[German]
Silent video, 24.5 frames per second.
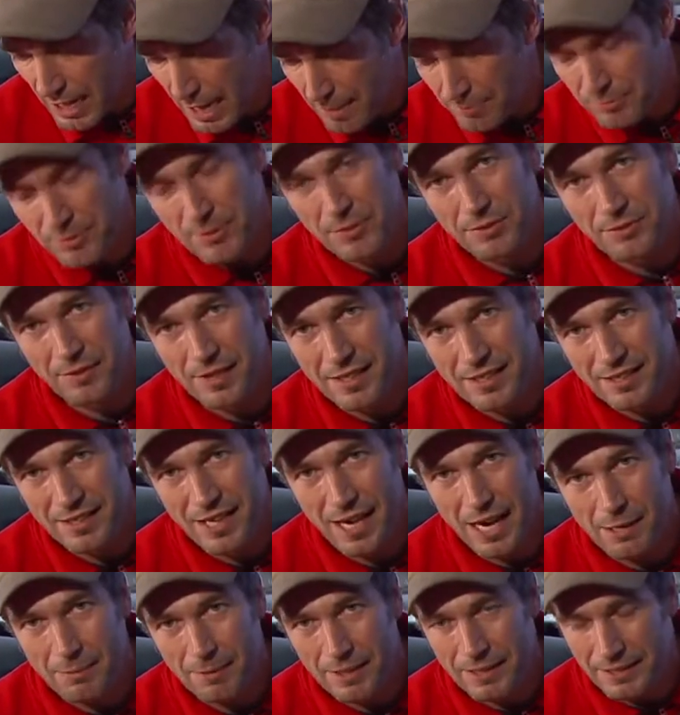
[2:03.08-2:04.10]
abschnittsweise
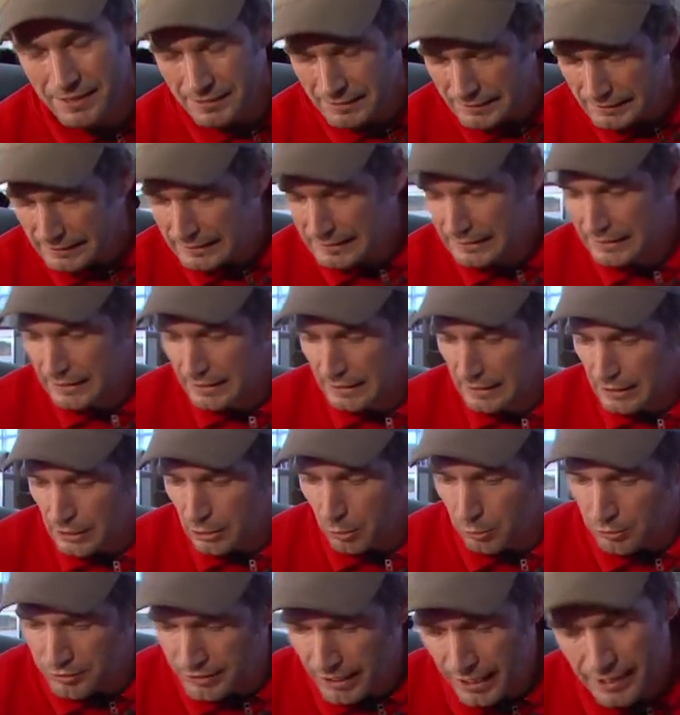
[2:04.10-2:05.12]
arbeiten
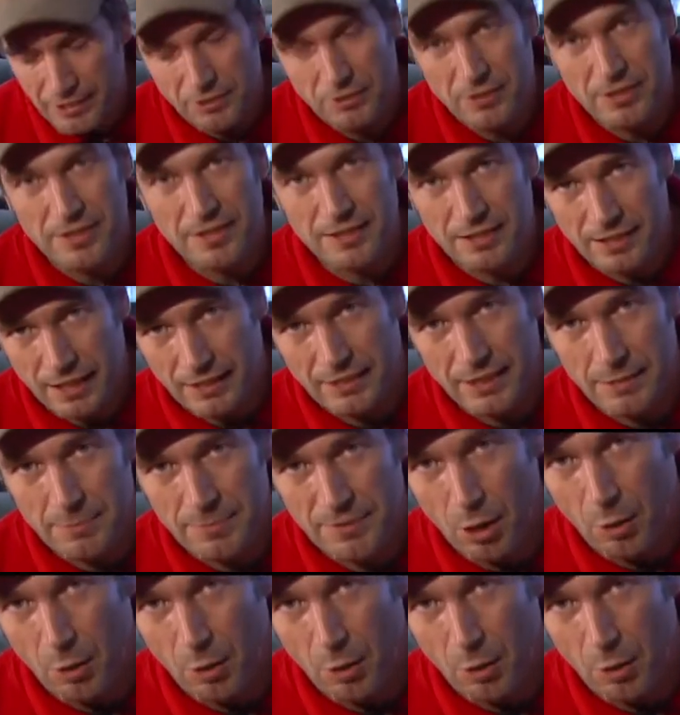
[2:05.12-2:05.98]
und anschließend, nachdem es